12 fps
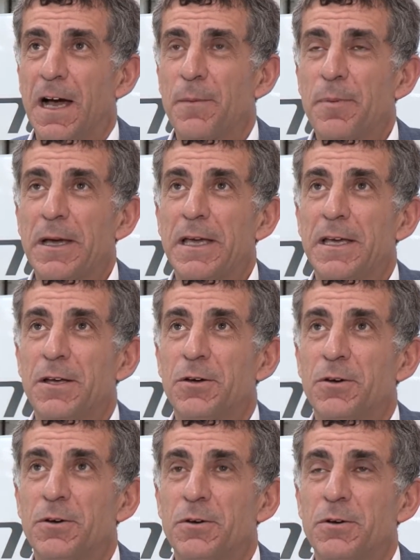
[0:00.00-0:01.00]
Après, euh,
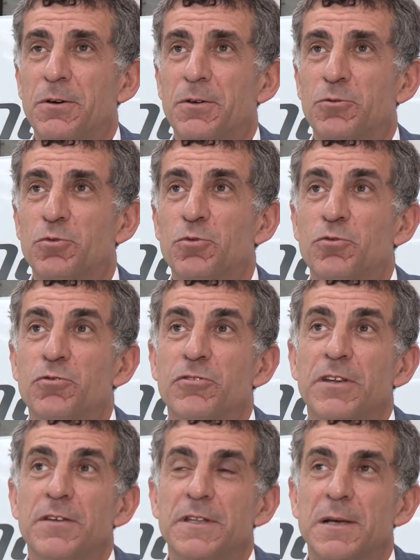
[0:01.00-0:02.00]
tout le
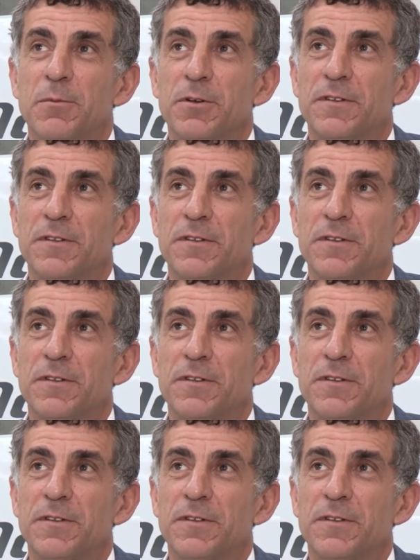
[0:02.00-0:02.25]
sujet, évidemment,